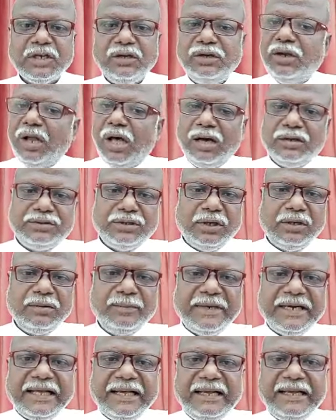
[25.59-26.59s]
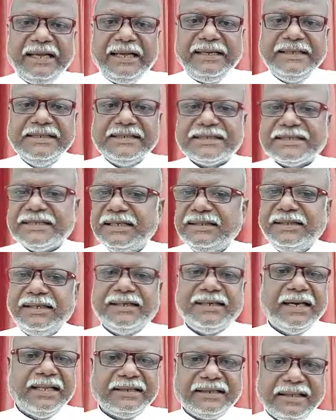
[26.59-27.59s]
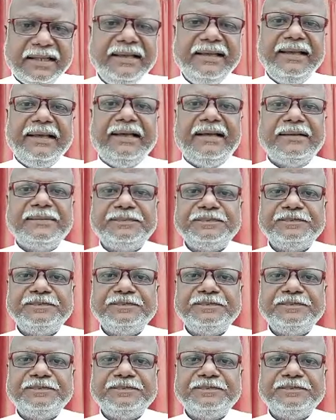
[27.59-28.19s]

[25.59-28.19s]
लॉकडाउन बढ़ाया इसकी दिक्कत नहीं है